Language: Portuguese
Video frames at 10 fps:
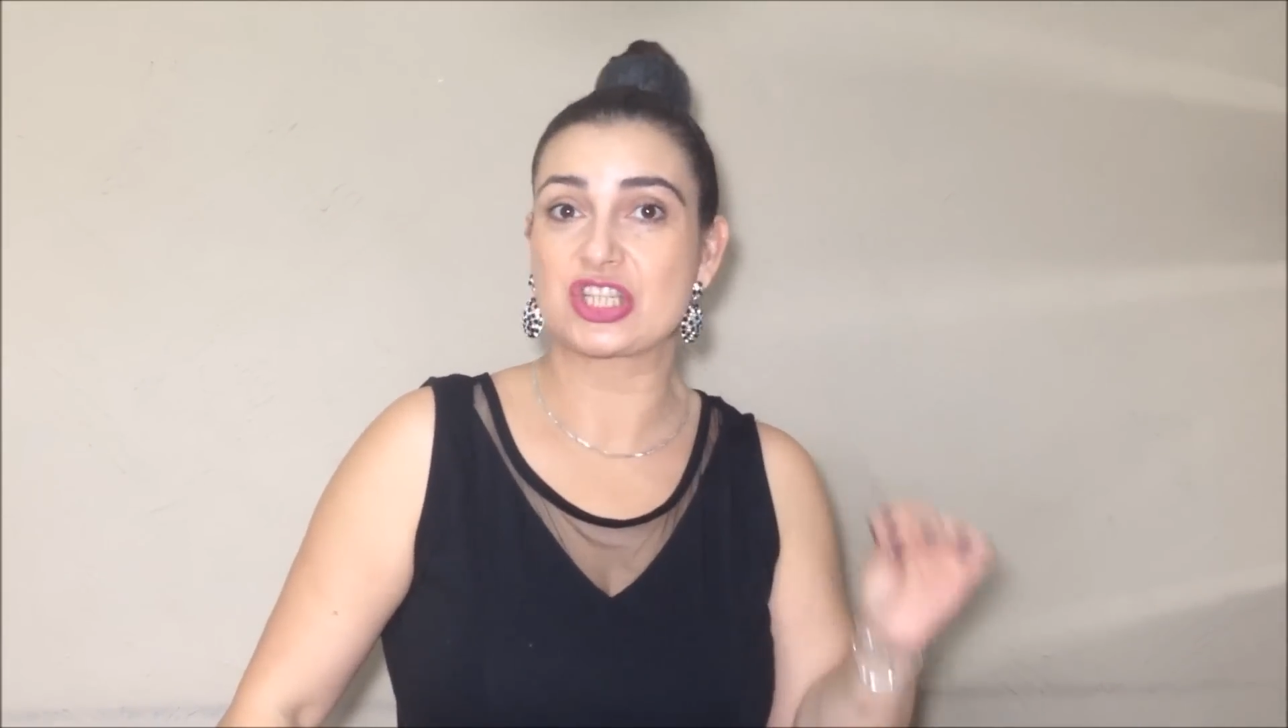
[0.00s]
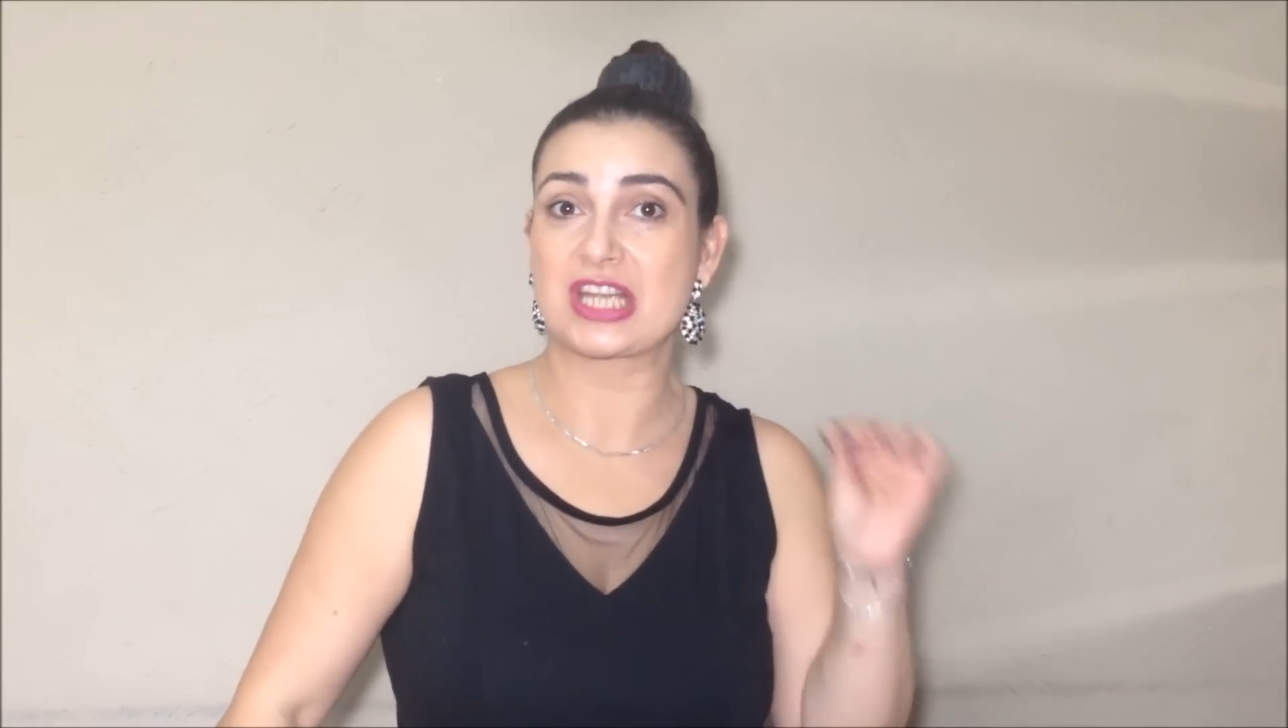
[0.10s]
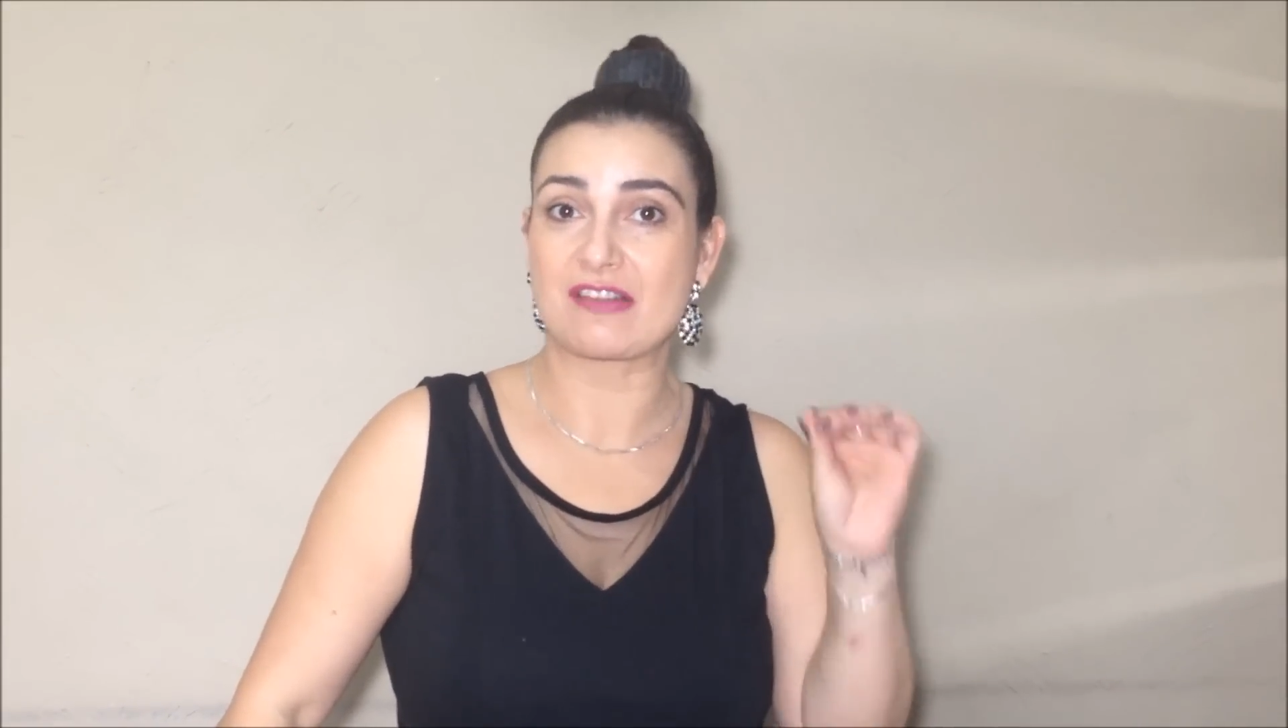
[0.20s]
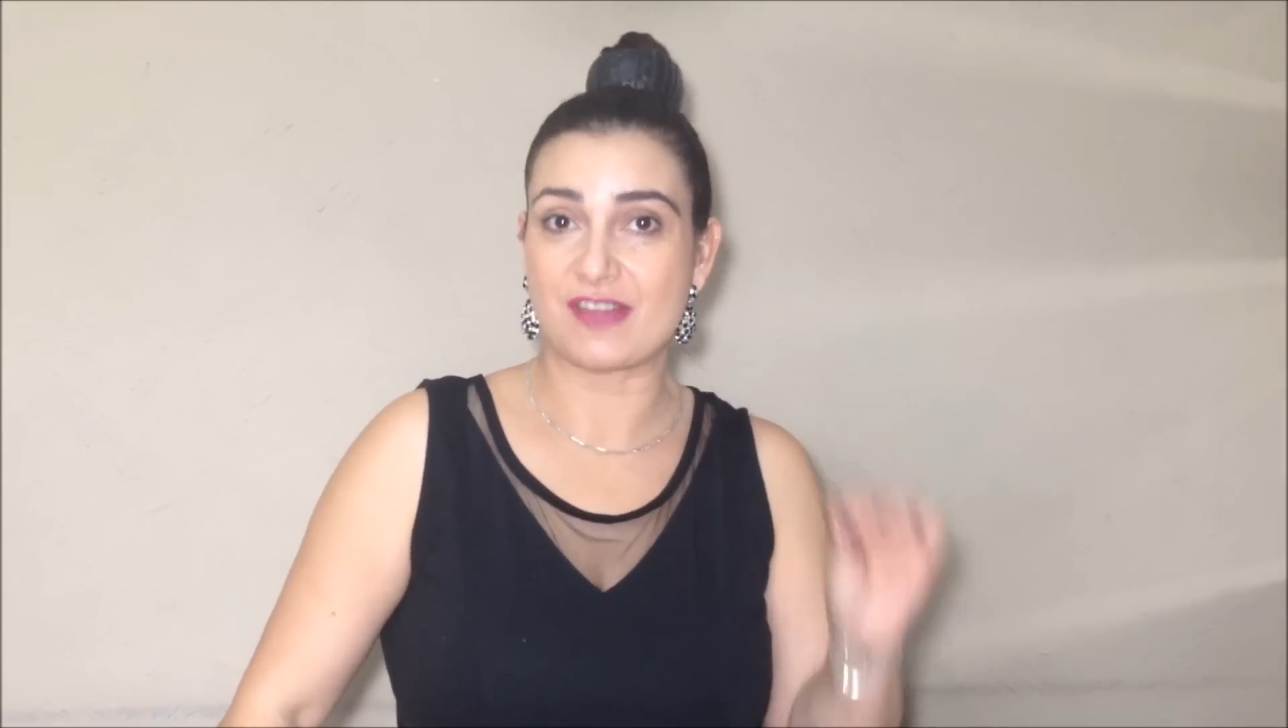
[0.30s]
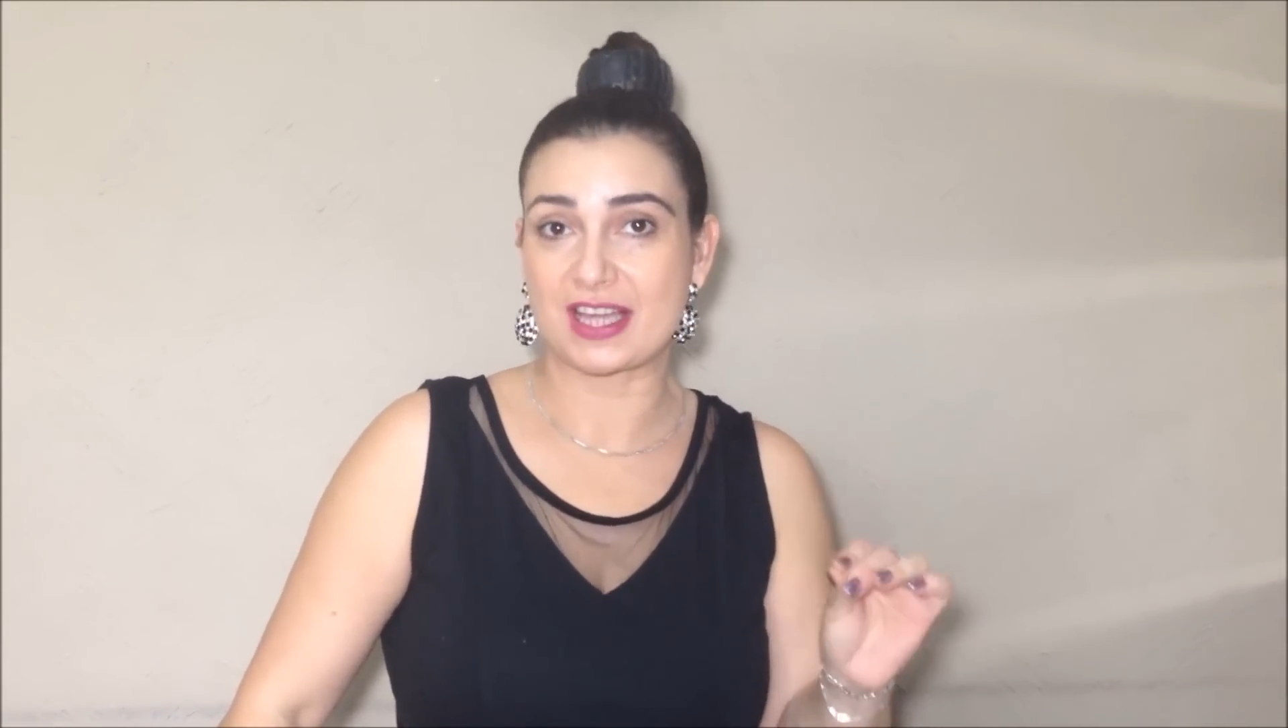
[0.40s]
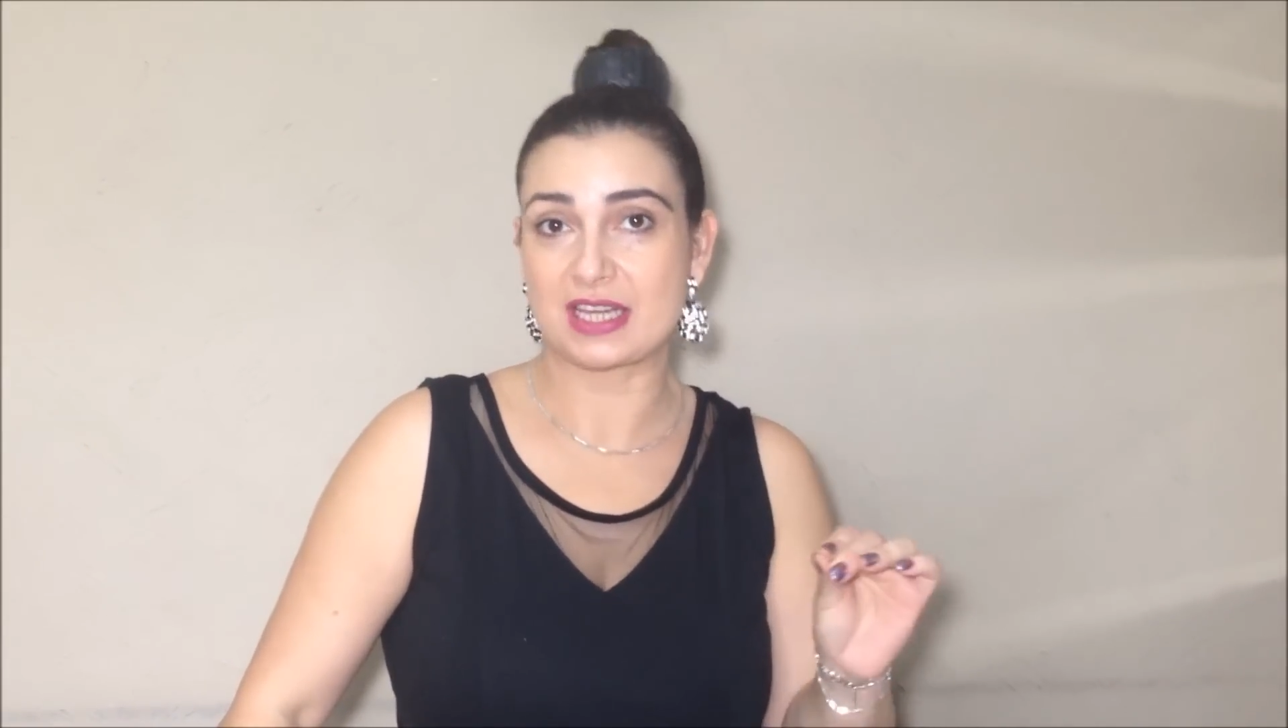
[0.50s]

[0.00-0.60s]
de café